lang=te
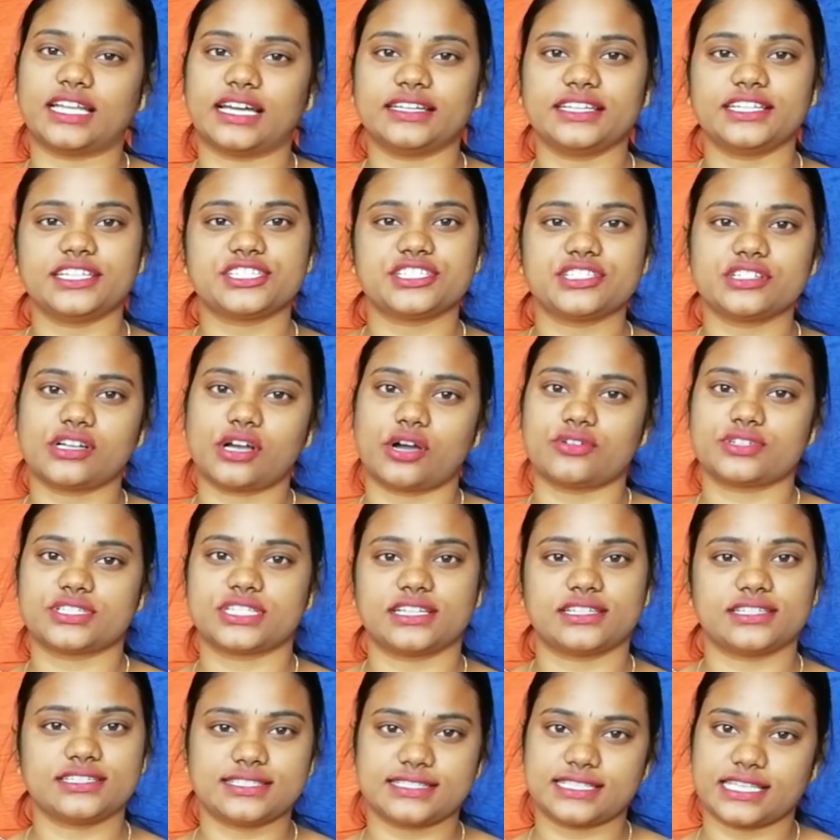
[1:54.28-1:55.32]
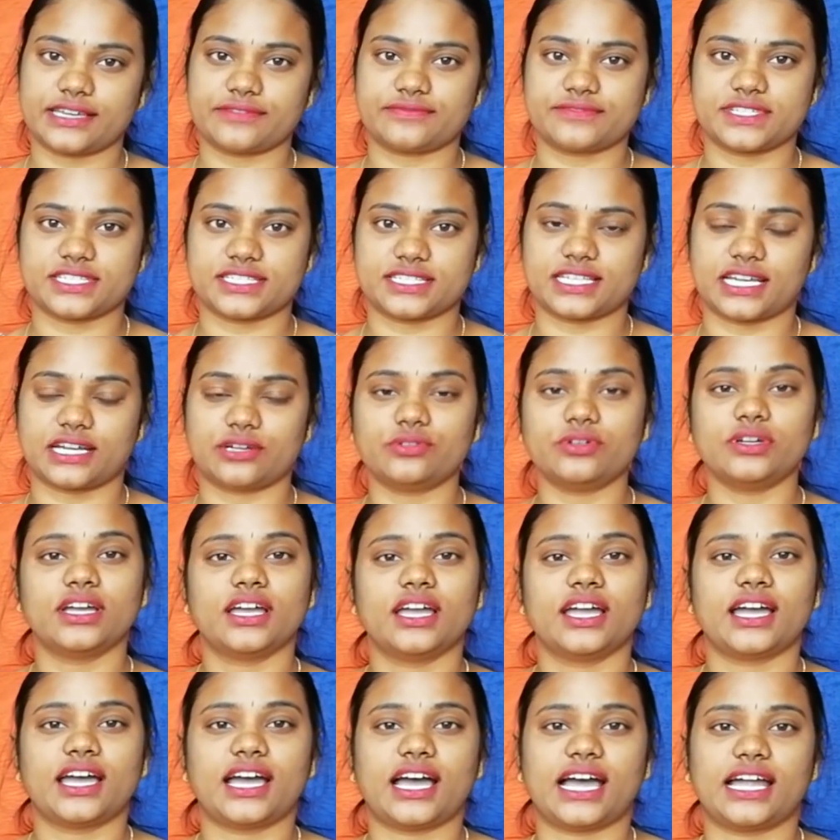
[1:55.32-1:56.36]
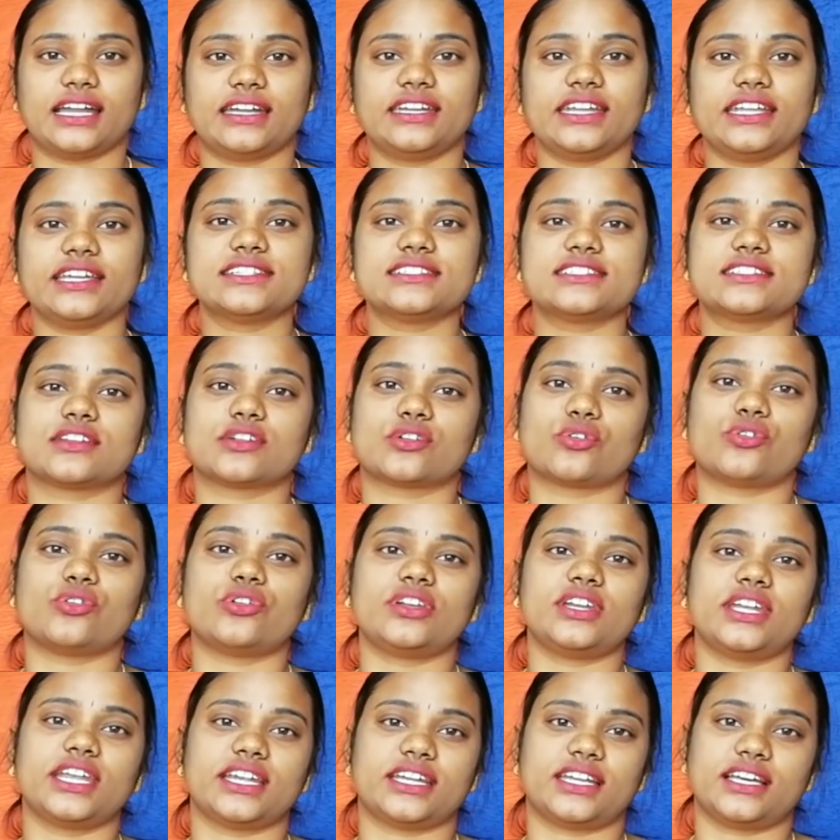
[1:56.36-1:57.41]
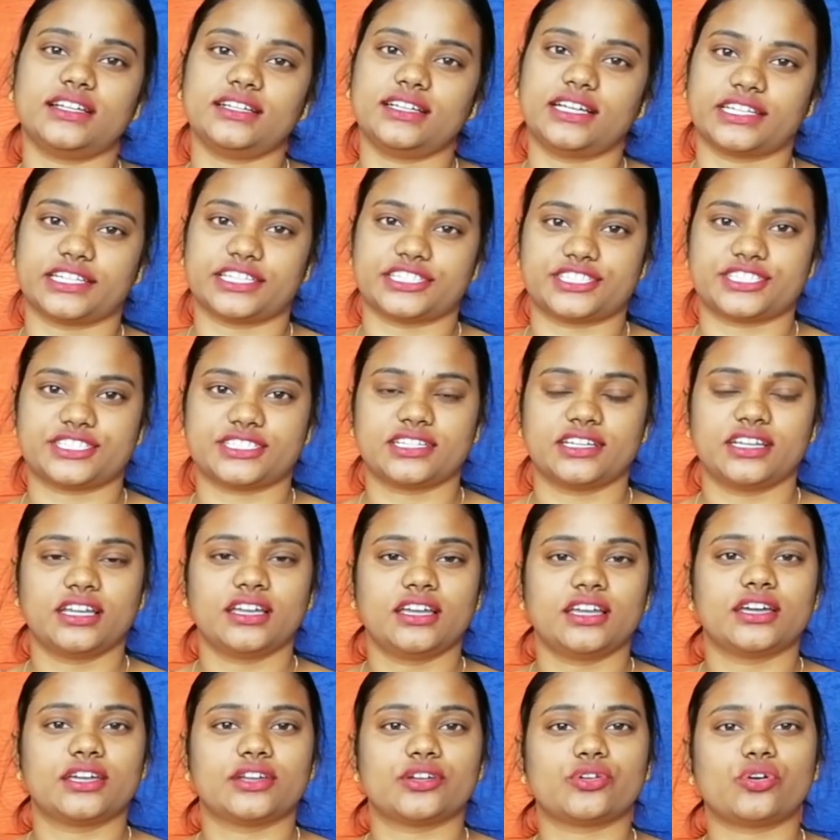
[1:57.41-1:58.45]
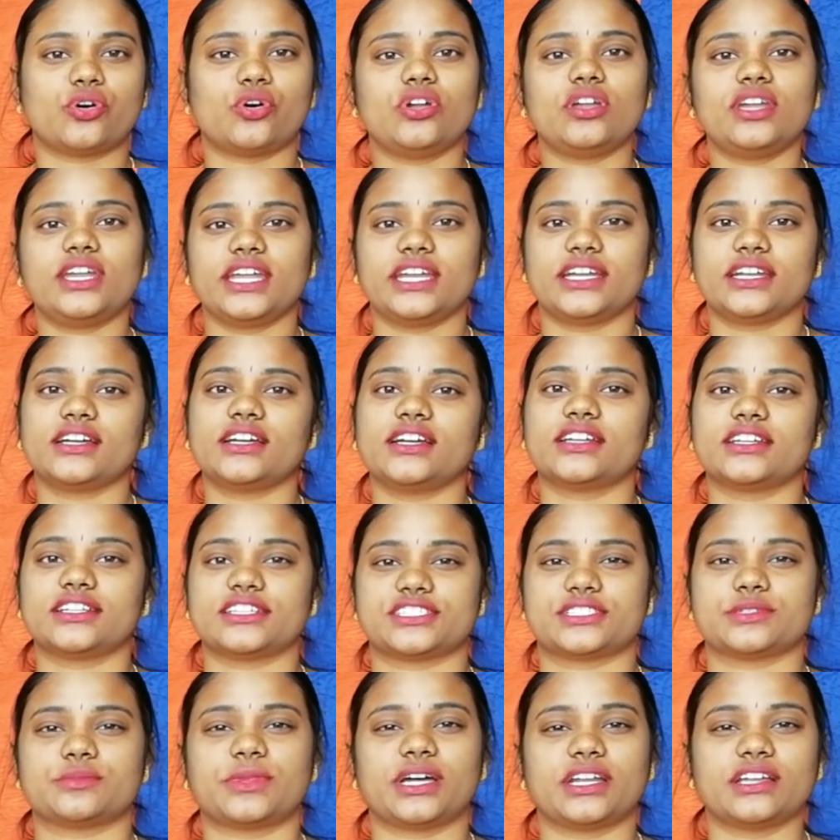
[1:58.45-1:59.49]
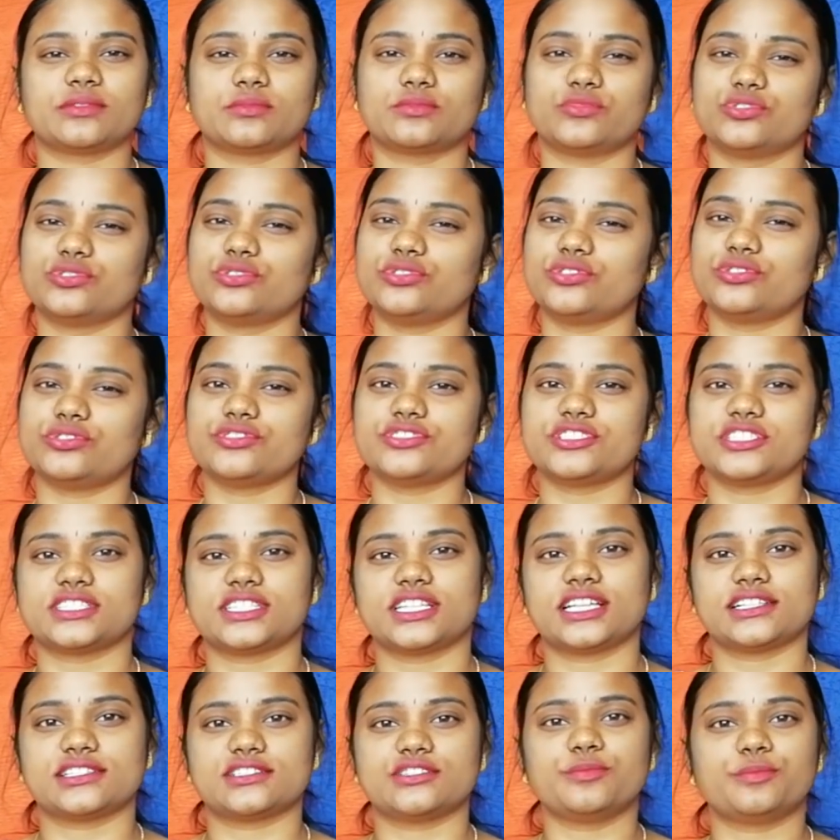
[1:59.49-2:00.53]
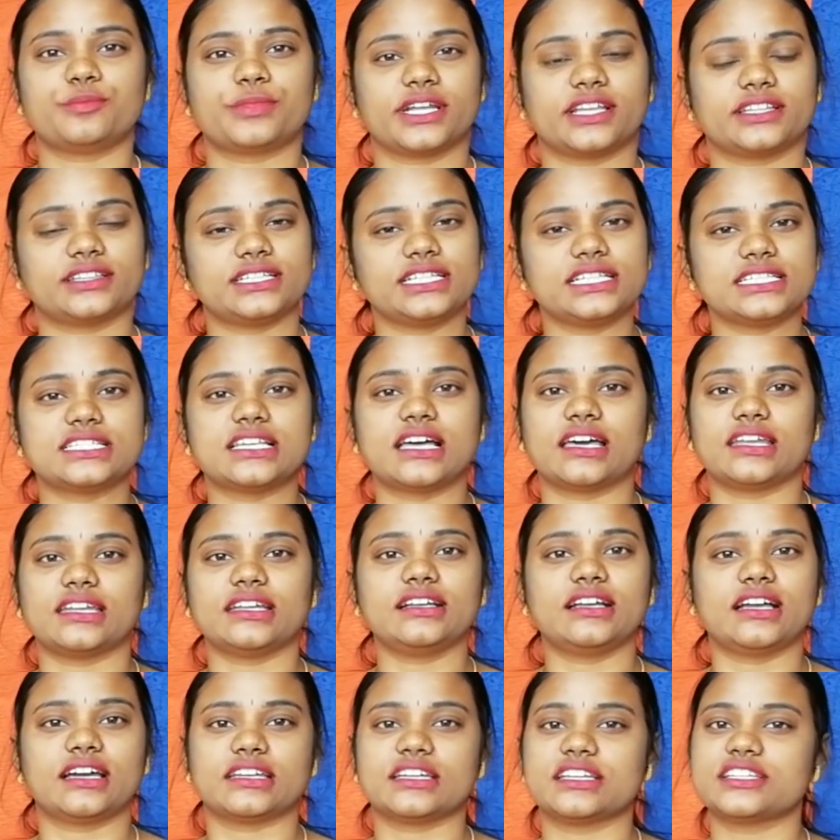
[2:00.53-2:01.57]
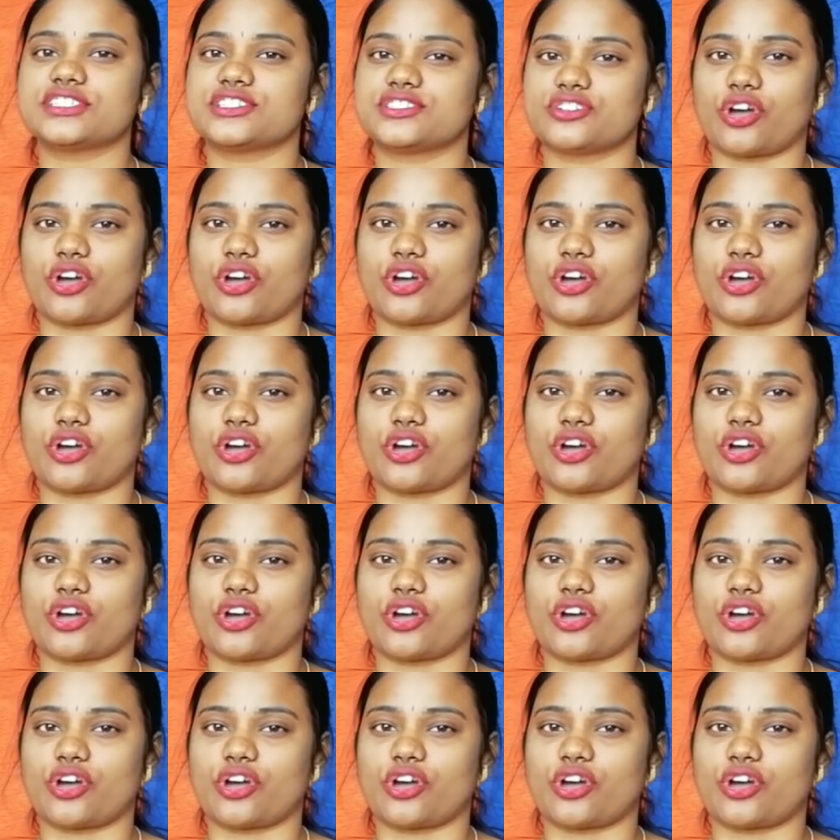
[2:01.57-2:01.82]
తనీష్ కౌశల్ని సేవ్ చేశాడు అండ్ నెక్స్ట్ రోల్ రైడా గణేష్ రోల్డ్ అయిన గణేష్ మనకు ముందు నుంచే తెలుసు ప్రతిసారి గణేష్